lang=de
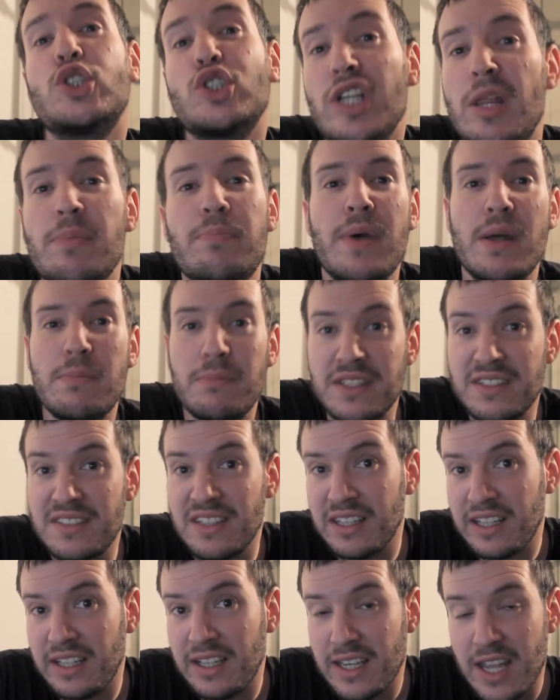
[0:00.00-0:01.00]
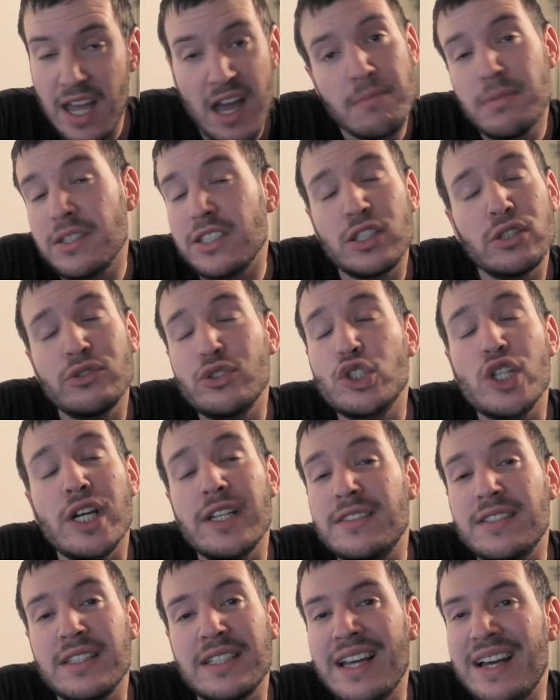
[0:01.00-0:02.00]
Standbein mit Serien, ja, aber es ist
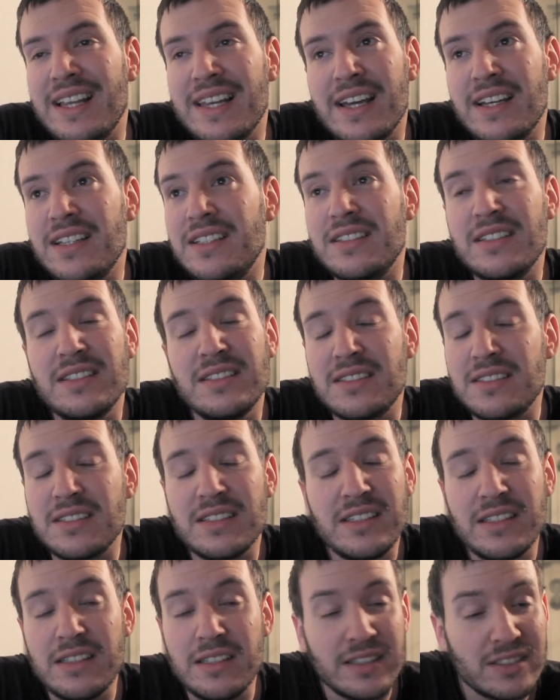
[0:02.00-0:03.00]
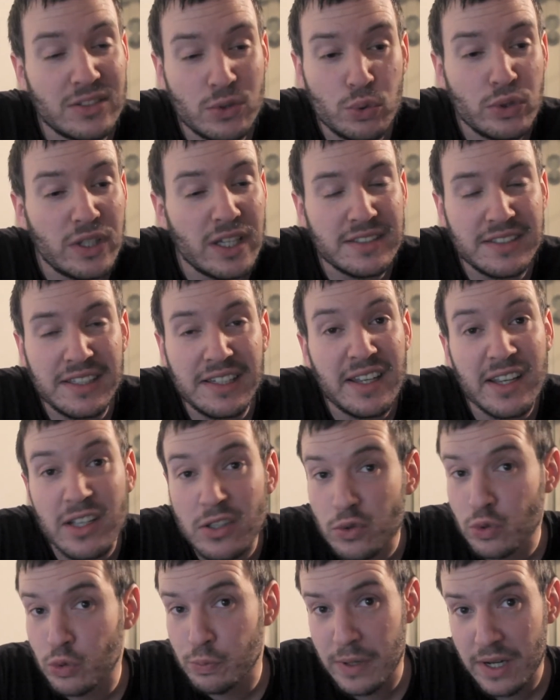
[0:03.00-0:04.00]
scheißegal, ja. Das, die, das tut der Serie
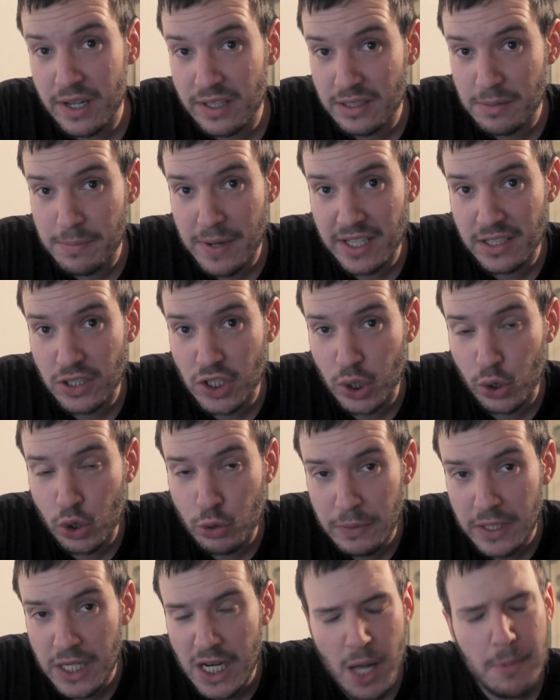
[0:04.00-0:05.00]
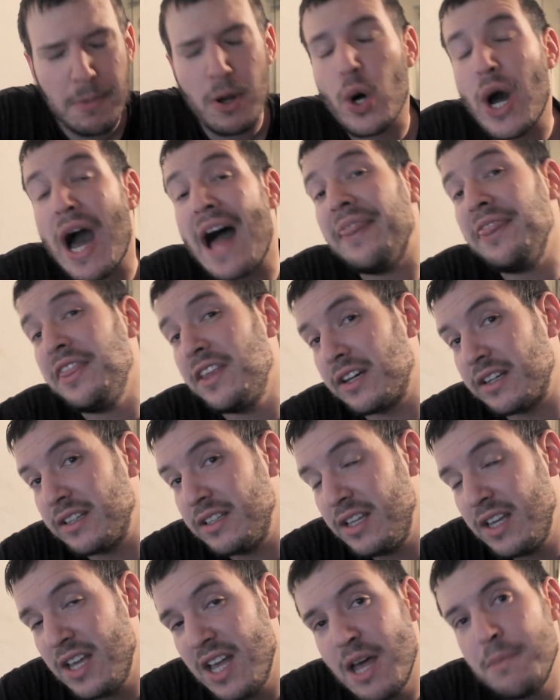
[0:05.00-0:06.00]
super, die beiden Schauspieler, aber auch andere
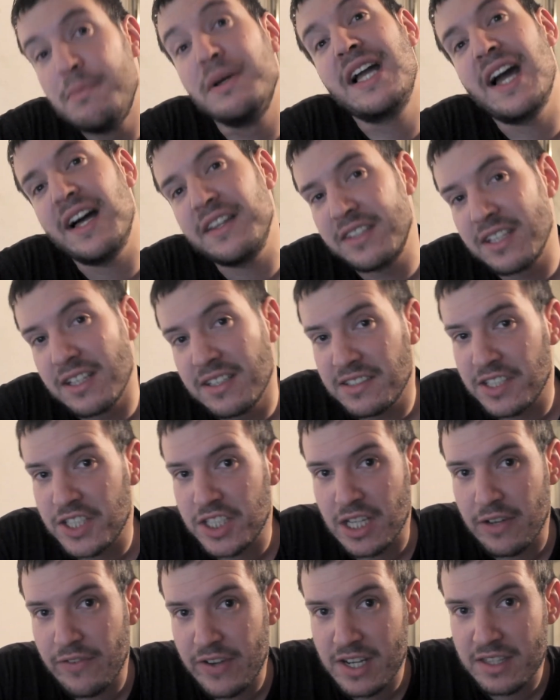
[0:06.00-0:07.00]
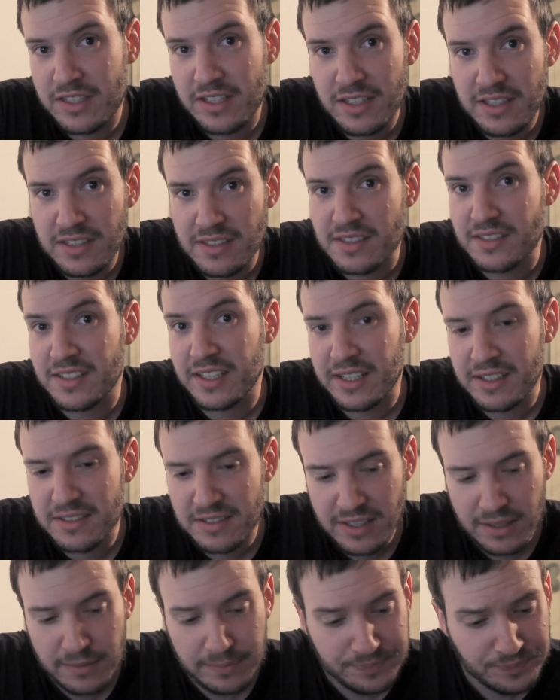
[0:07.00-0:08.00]
bekannte Gesichter werdet ihr in dieser Serie
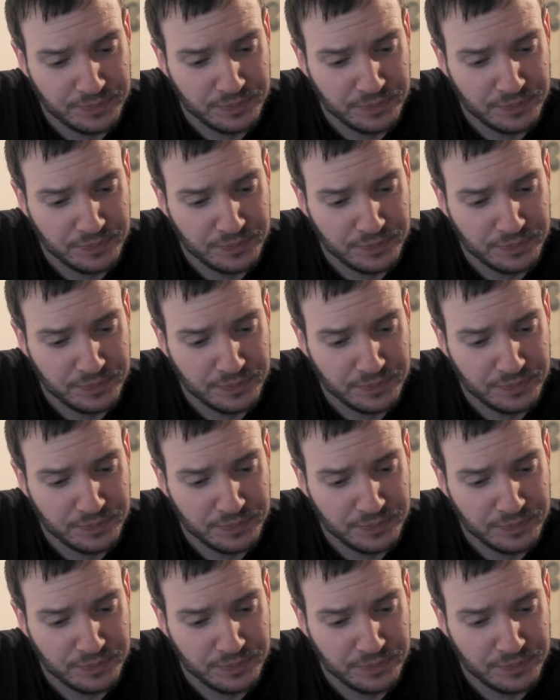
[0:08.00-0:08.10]
sehen.